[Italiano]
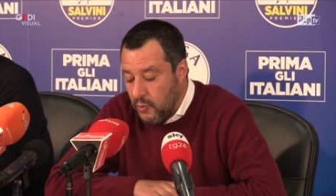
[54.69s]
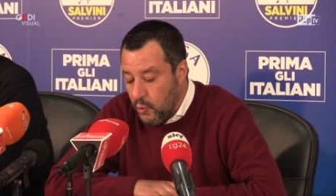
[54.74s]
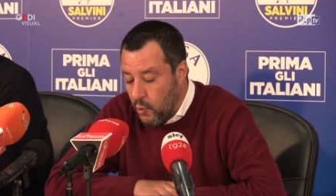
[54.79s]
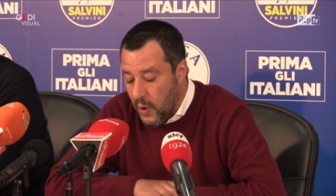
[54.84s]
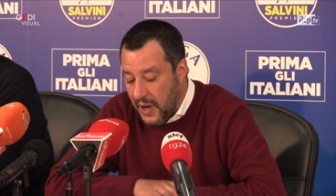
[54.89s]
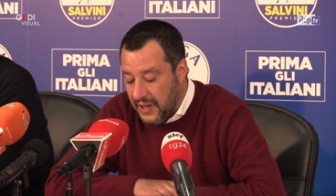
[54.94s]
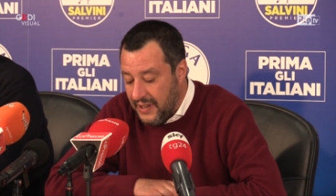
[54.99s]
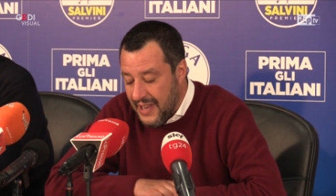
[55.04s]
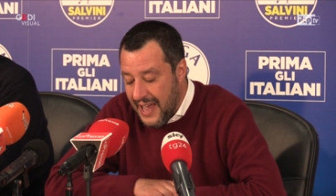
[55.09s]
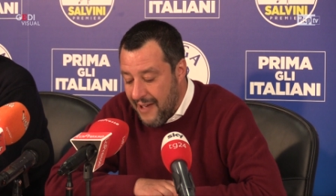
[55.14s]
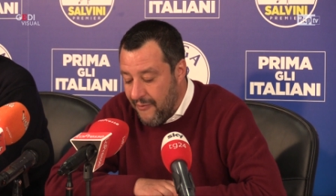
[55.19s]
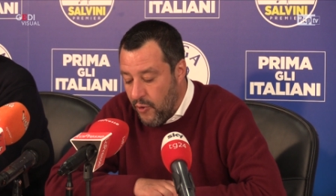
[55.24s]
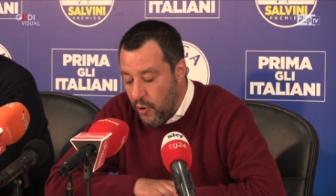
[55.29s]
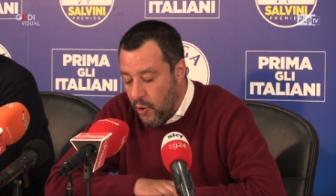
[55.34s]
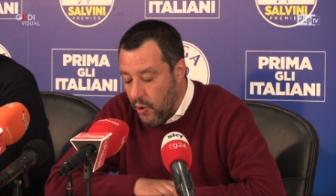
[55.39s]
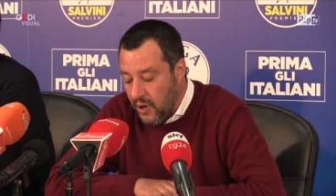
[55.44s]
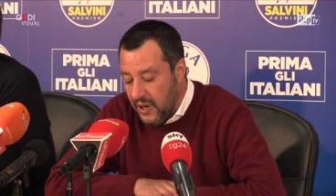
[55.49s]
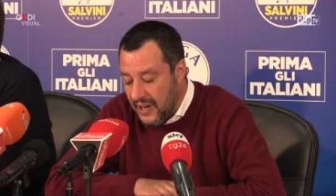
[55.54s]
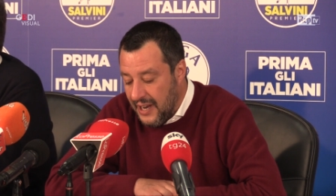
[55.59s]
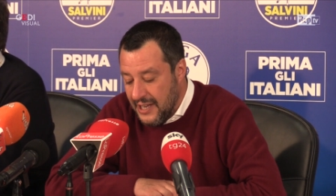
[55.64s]

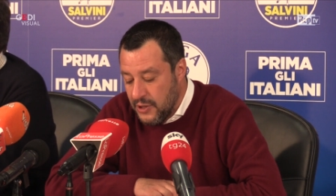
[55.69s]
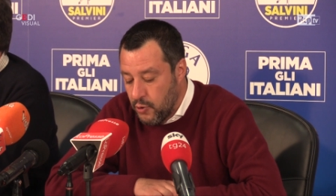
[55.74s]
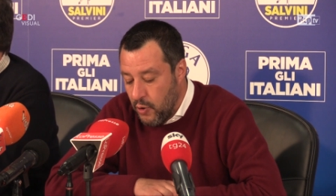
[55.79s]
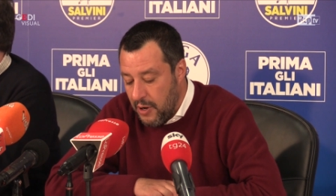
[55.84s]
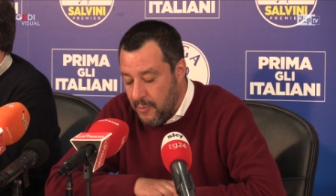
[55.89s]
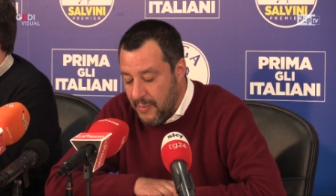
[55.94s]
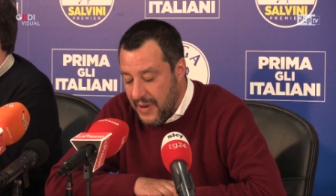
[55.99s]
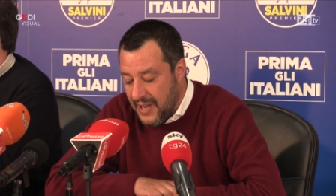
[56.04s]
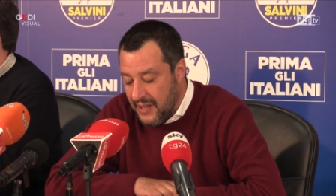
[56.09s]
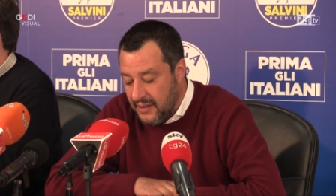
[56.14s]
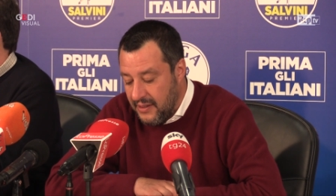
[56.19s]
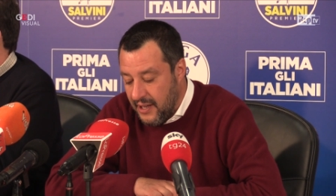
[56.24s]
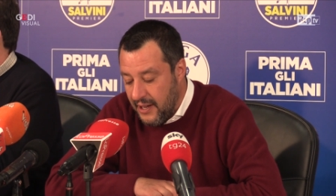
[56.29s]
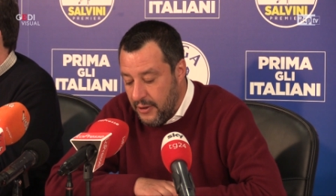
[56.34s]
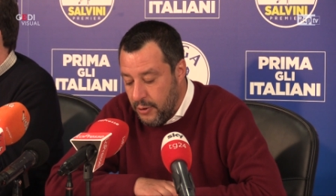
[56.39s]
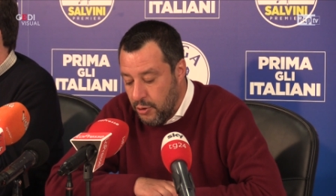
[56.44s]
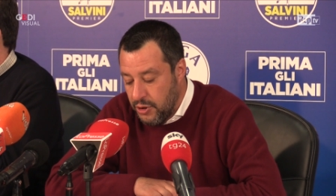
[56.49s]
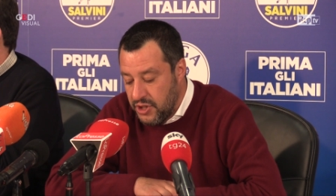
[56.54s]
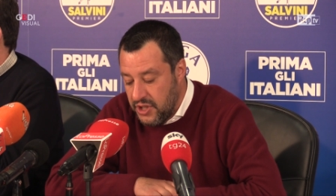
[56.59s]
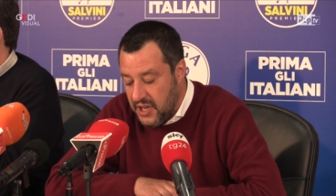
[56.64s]
guardavo casualmente
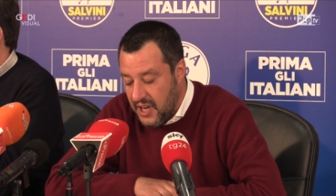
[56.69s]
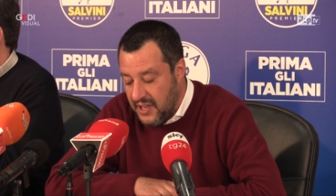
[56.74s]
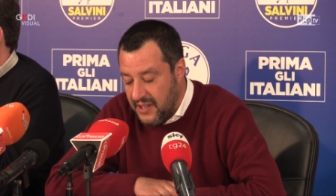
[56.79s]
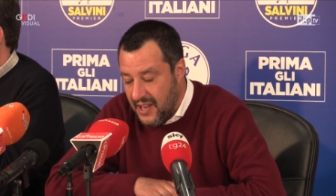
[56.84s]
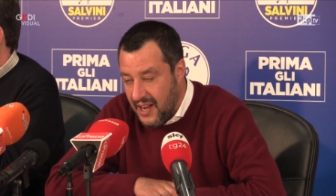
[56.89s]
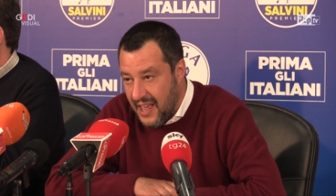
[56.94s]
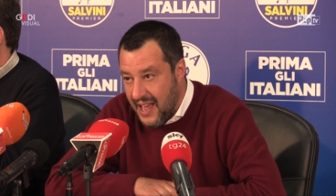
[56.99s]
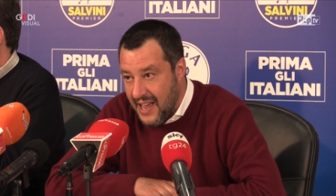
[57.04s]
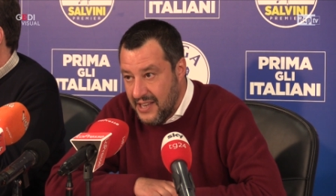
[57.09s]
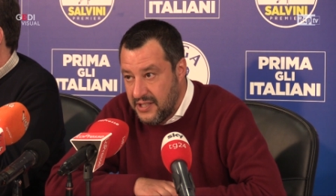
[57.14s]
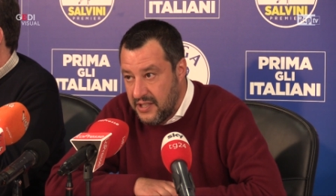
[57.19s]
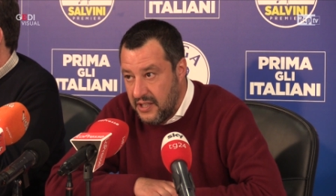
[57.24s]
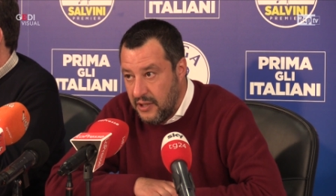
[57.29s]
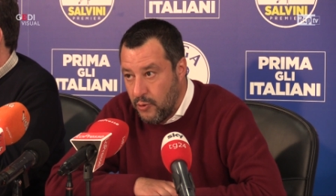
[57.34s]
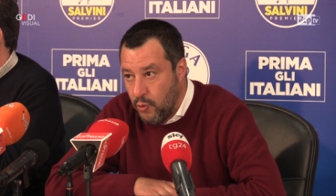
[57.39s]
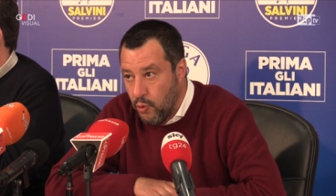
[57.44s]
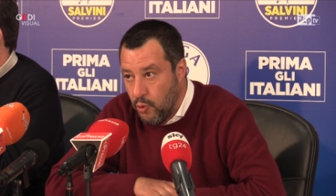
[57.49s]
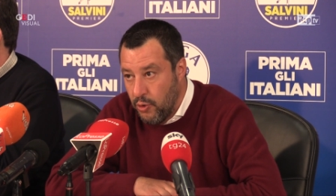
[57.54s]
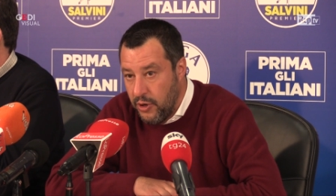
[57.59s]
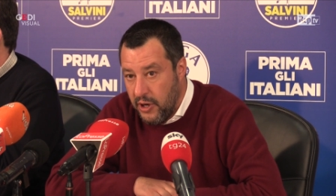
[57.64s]
il dossier della Asti
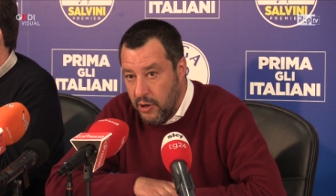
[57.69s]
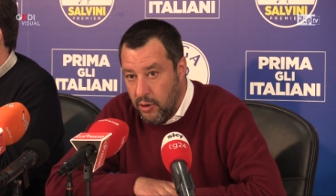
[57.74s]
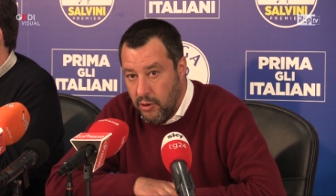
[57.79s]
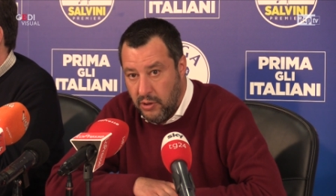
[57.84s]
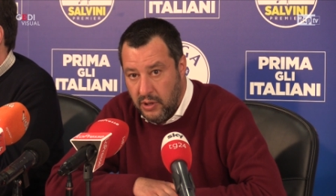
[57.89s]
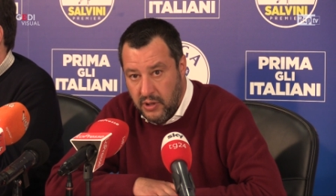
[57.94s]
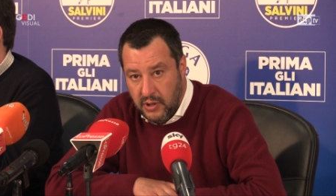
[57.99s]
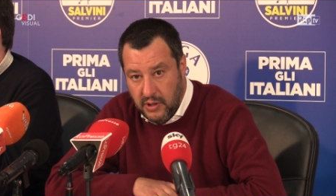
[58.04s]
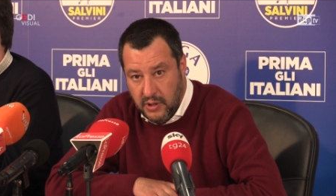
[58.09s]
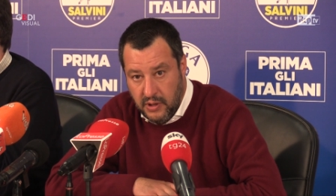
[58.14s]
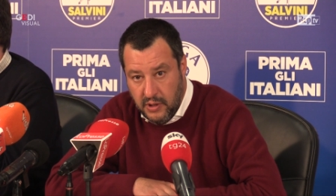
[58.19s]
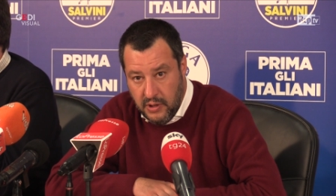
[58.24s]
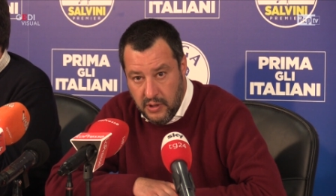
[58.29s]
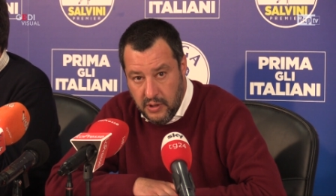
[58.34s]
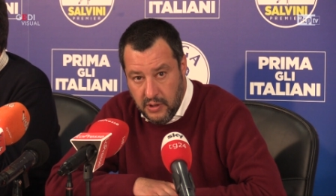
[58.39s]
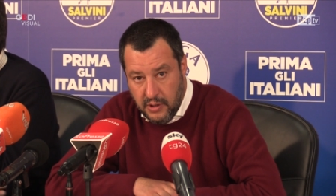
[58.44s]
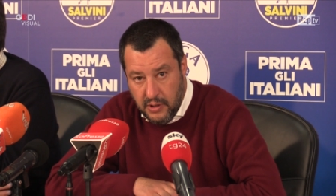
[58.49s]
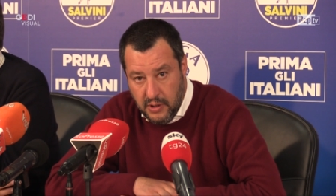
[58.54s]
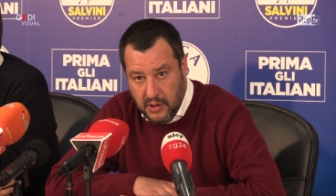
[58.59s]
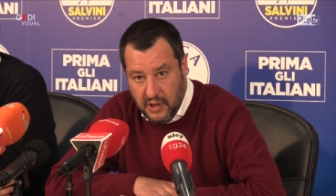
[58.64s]
Cuneo
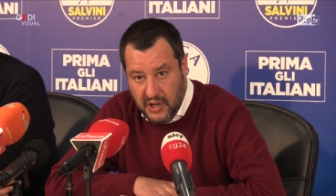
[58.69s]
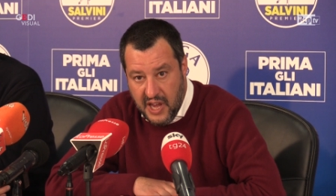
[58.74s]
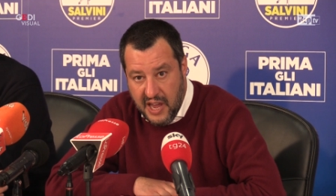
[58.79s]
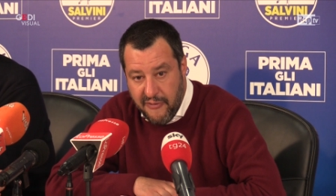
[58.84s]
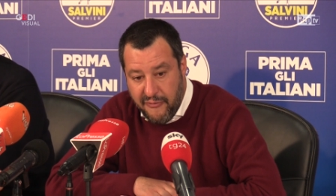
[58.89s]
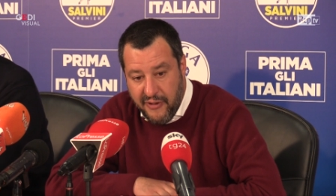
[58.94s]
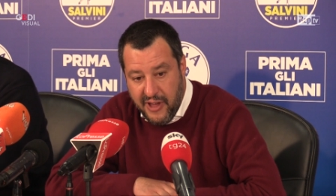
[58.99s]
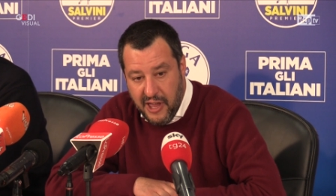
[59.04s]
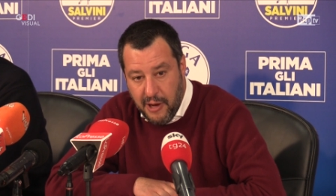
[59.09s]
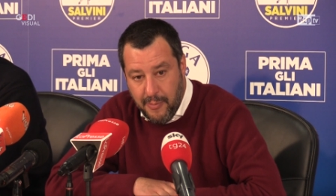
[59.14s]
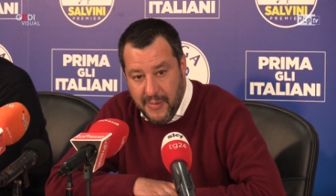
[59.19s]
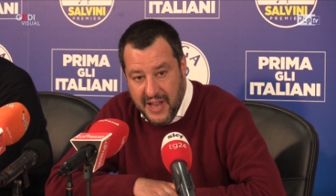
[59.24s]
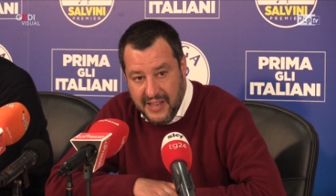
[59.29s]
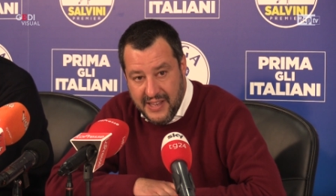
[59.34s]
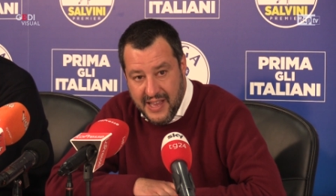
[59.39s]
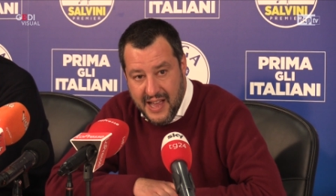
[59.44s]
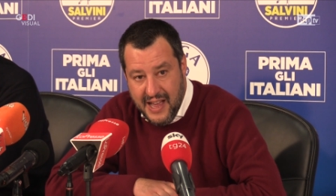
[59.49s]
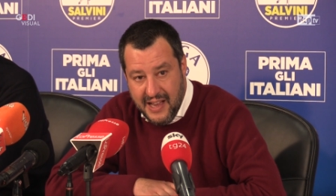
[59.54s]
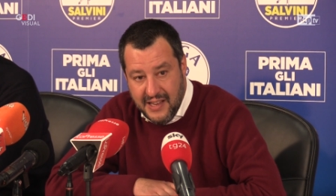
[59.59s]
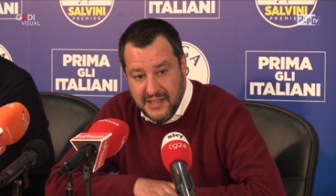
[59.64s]
che è ferma
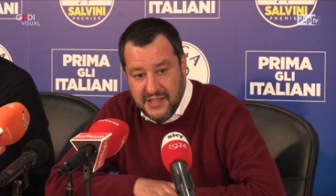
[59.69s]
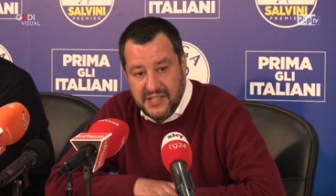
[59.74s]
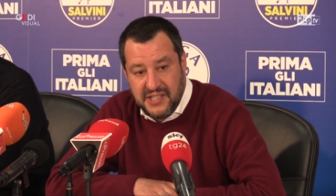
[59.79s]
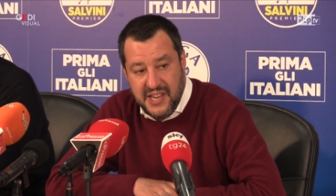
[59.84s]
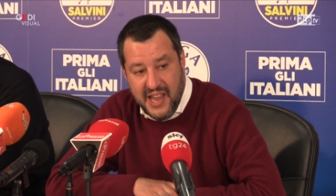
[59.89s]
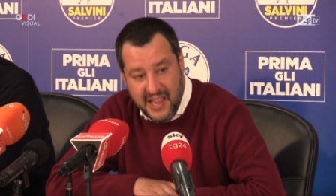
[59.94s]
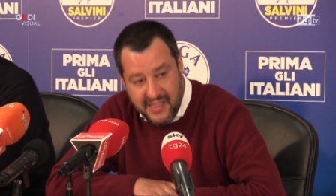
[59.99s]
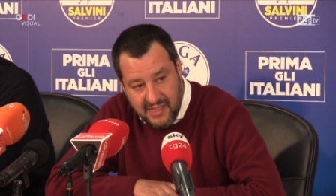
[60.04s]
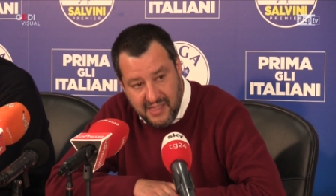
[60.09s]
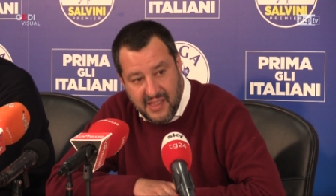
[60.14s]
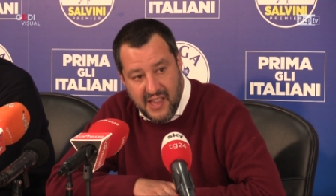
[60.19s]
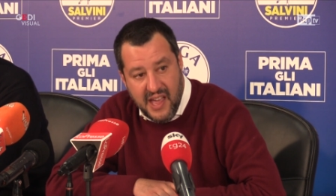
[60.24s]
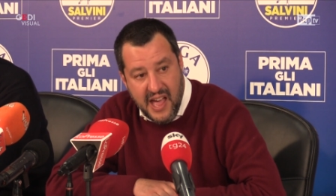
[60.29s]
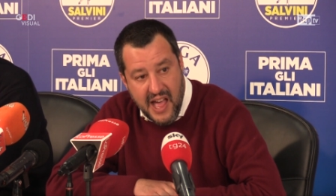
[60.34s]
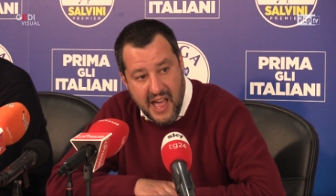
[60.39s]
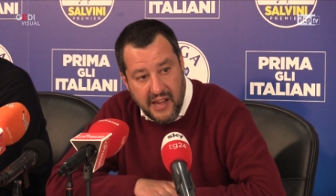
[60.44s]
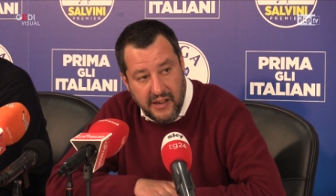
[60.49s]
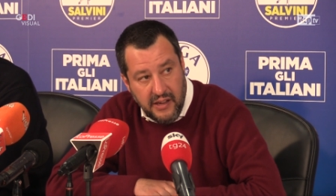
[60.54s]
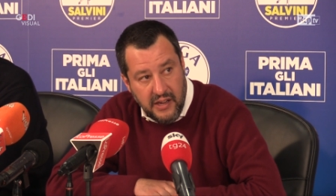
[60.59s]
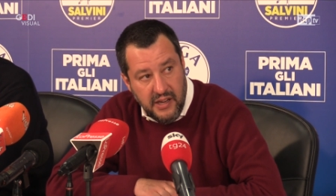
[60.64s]
da sette
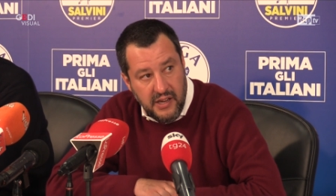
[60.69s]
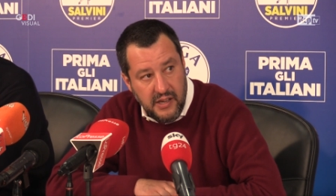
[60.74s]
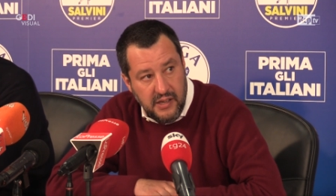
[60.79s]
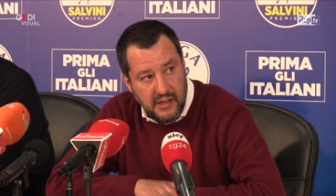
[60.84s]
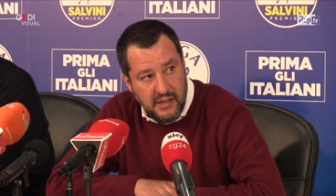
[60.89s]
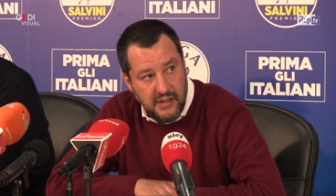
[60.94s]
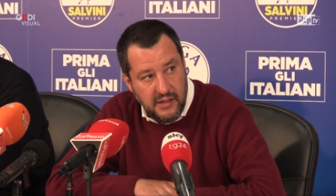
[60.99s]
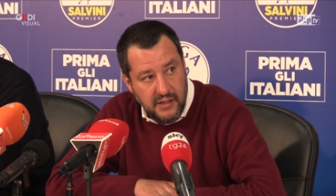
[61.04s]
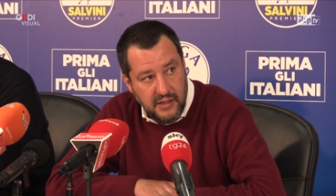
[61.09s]
anni,